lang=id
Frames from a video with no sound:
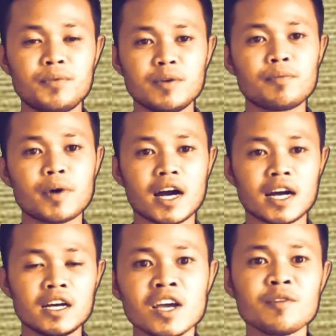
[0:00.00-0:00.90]
FIFA,
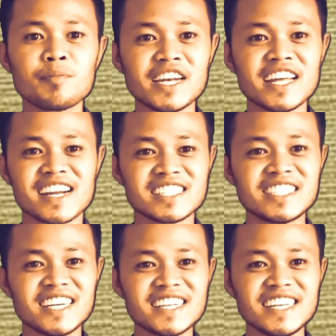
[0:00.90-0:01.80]

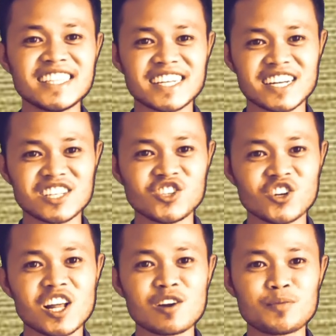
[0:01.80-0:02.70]
Federation
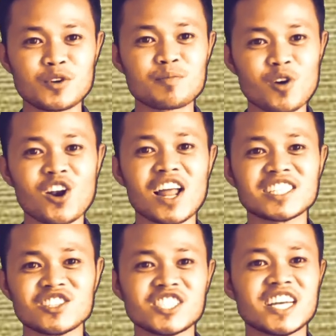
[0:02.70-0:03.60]
International Football
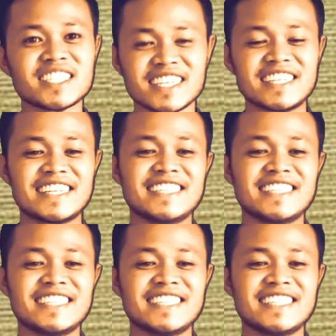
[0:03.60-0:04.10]
Association.